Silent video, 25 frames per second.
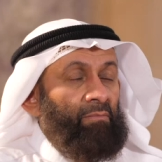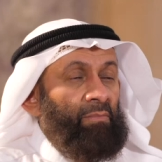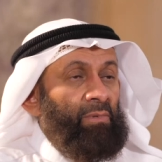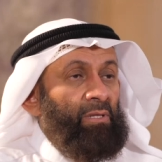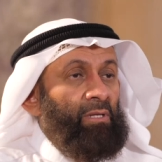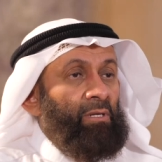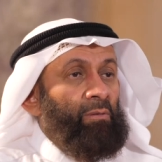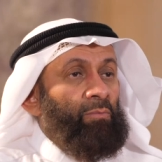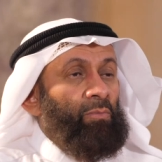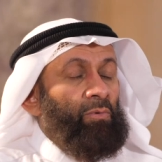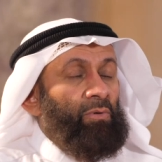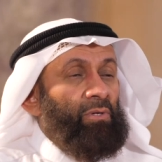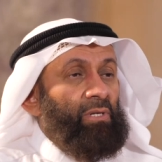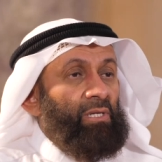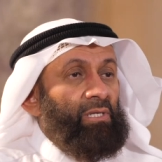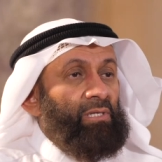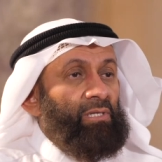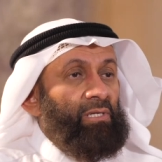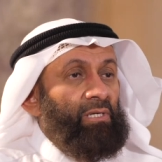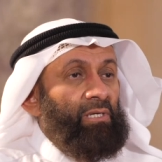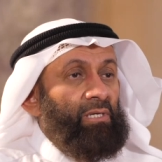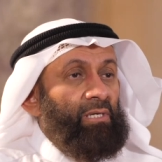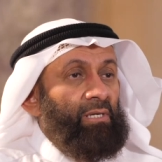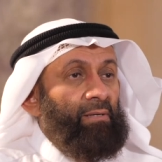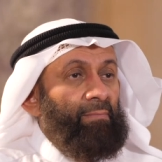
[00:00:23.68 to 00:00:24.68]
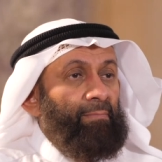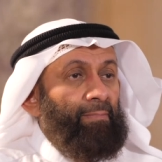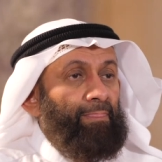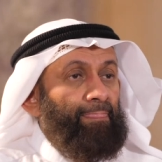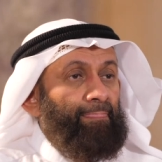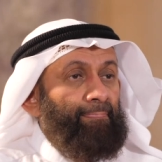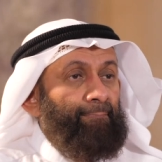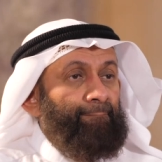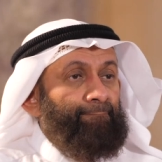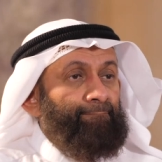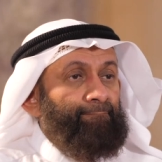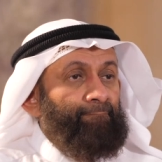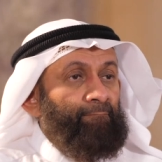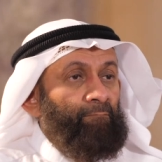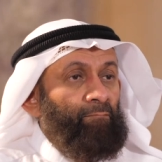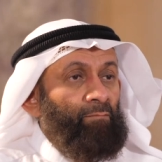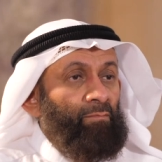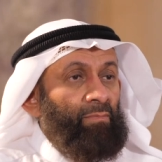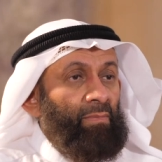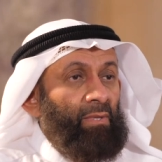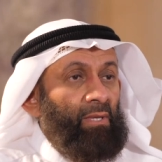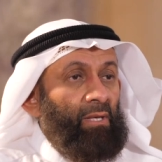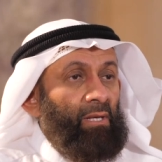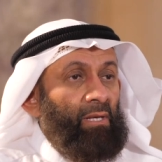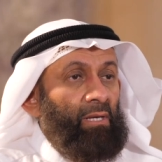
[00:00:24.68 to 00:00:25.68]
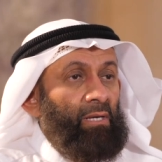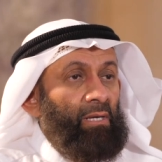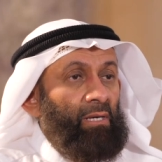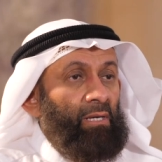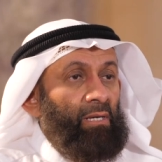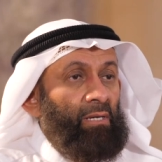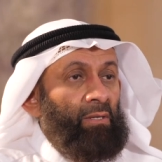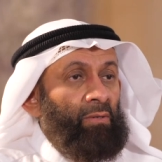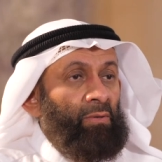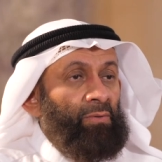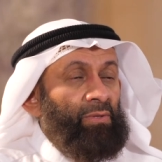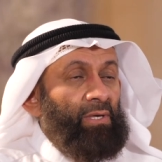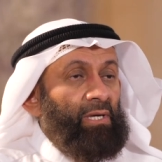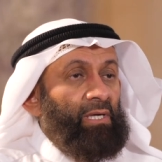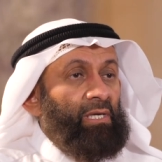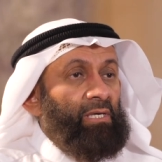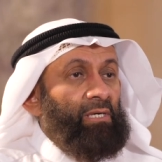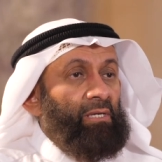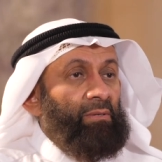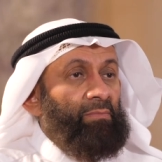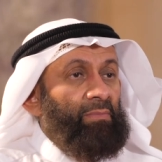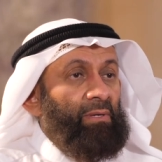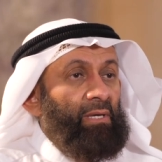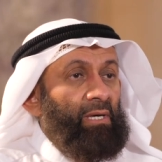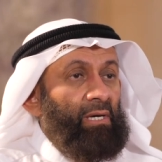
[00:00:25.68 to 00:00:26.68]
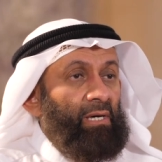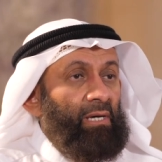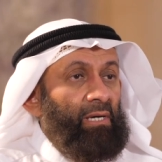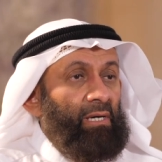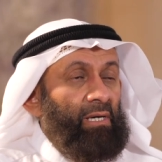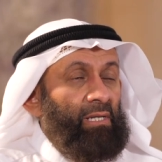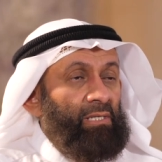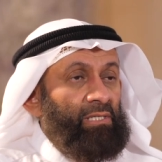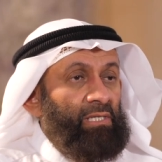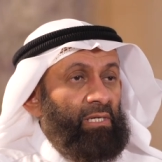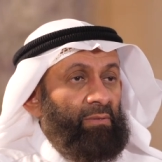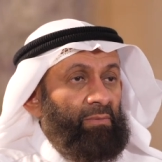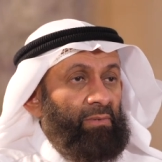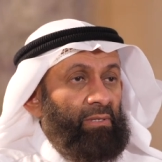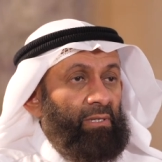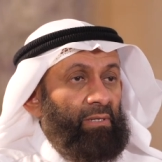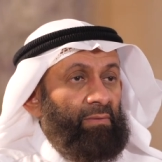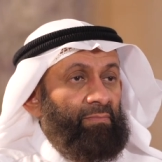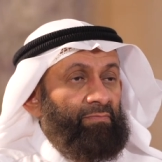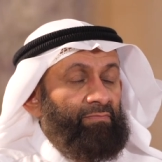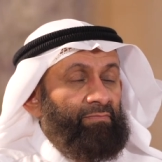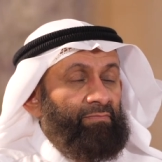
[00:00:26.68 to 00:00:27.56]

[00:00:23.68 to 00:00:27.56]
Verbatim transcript: من الأمور التي نذكر بها الجميع